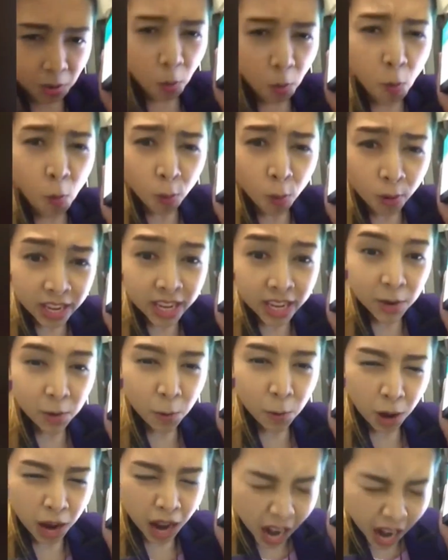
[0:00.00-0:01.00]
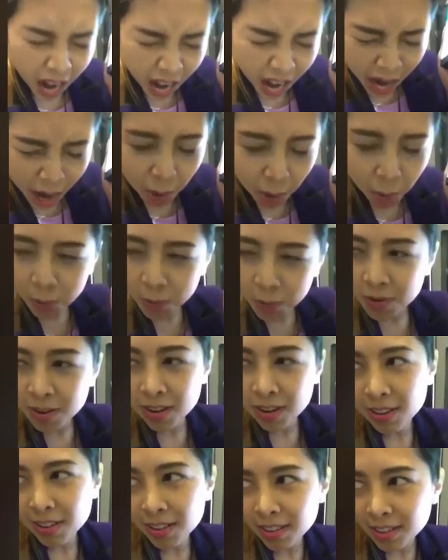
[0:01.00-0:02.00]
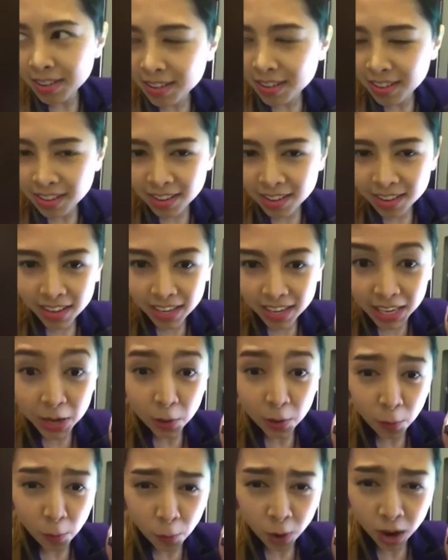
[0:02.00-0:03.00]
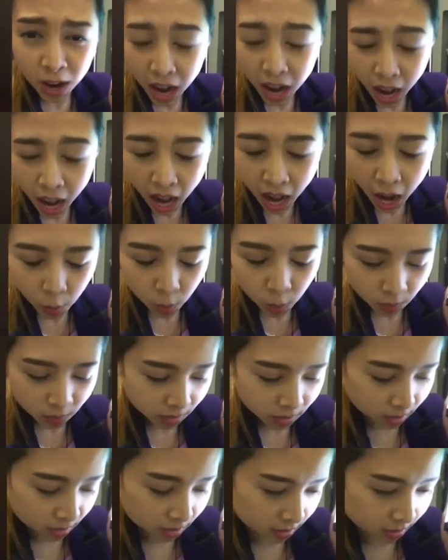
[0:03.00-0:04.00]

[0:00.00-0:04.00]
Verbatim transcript: ก็มีการวิพากษ์วิจารณ์กันต่างๆนานานะคะว่าสรุปแล้วเนี่ยสิ่